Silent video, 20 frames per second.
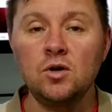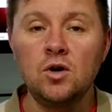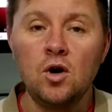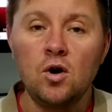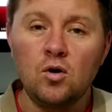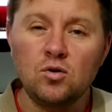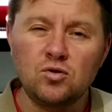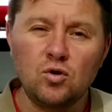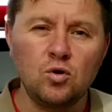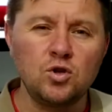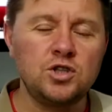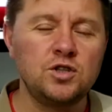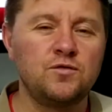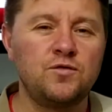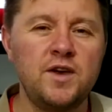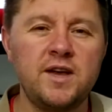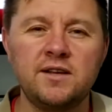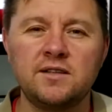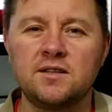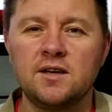Он хочет
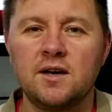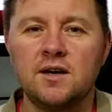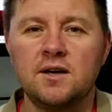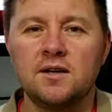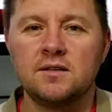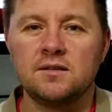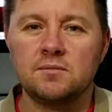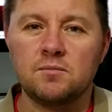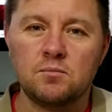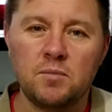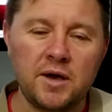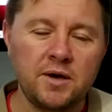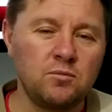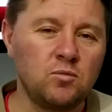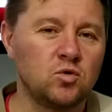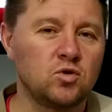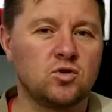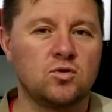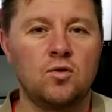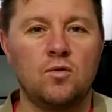верить
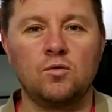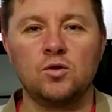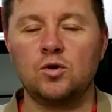моему слову, он